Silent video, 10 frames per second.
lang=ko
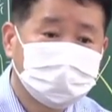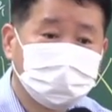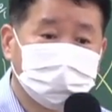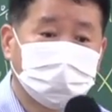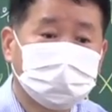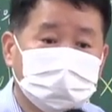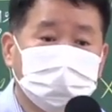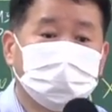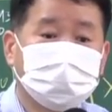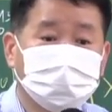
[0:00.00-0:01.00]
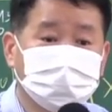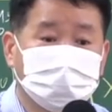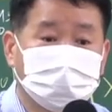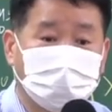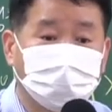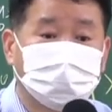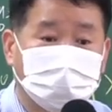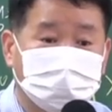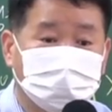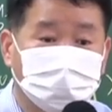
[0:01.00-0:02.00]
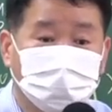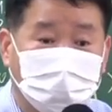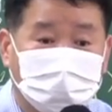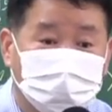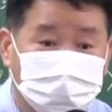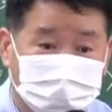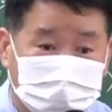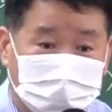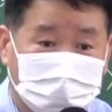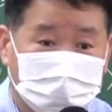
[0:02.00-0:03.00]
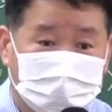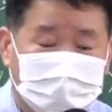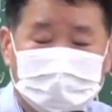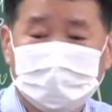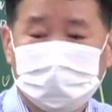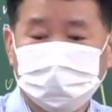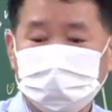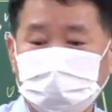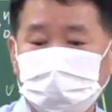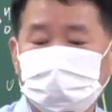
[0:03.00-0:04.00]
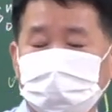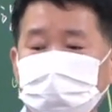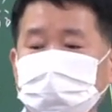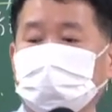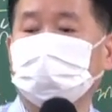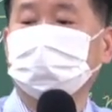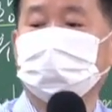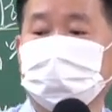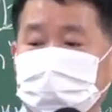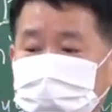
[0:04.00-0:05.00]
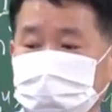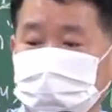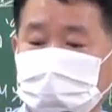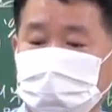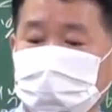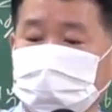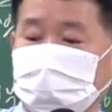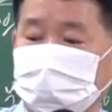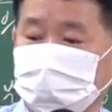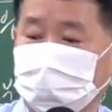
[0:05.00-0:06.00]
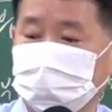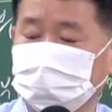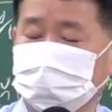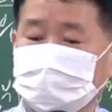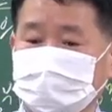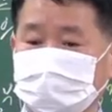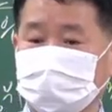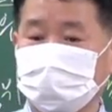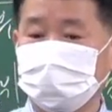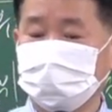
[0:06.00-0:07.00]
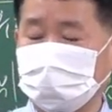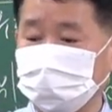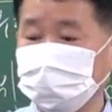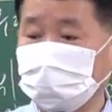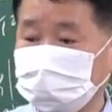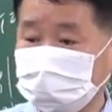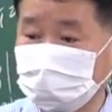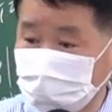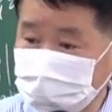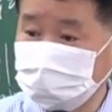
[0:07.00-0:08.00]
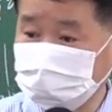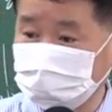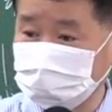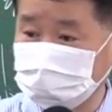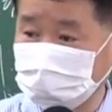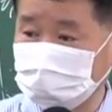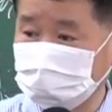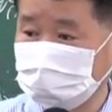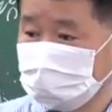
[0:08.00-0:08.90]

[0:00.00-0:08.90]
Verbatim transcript: 더 이상 이행의 문제가 나오지 않죠. 돈 안 갚으니까. 그럼 채권을 양도해서 채권을 양도하면 나오고는 아무 관계가 없거든요. 이젠.